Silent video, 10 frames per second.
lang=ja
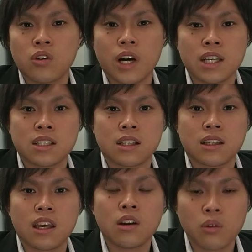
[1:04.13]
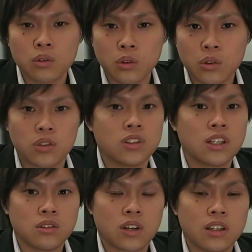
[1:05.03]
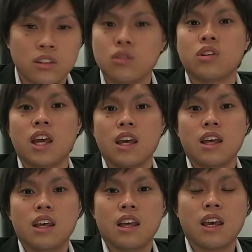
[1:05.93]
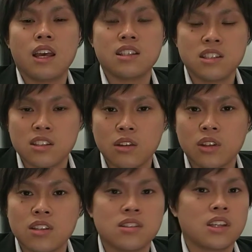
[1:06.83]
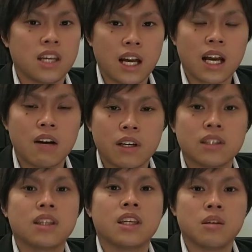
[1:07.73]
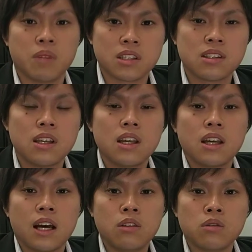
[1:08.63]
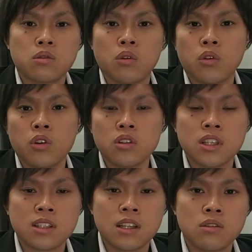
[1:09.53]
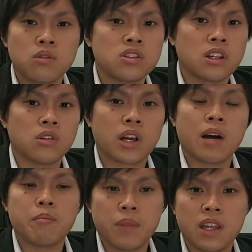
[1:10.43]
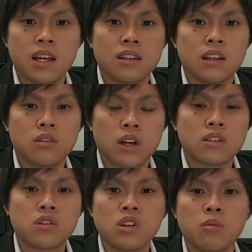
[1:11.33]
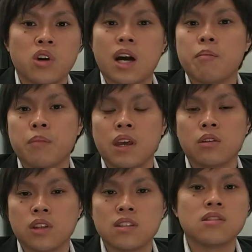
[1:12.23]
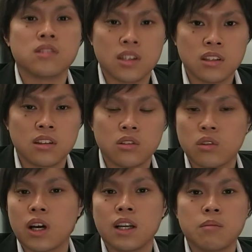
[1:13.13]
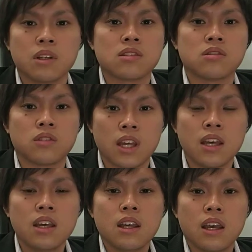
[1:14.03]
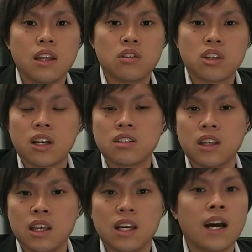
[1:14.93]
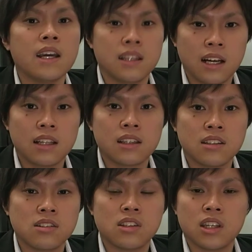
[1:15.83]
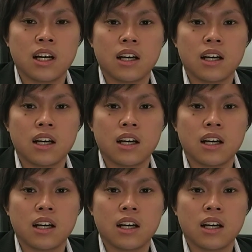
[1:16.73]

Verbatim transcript: 会社さんで変更登録になるのかっていうので、えー、申請の手続きが変わってきますあと倉庫業者さん同士での合併であったりとかそういうのも合併の手続きっていうのがありますので、えー、と比較的簡易な手続きが、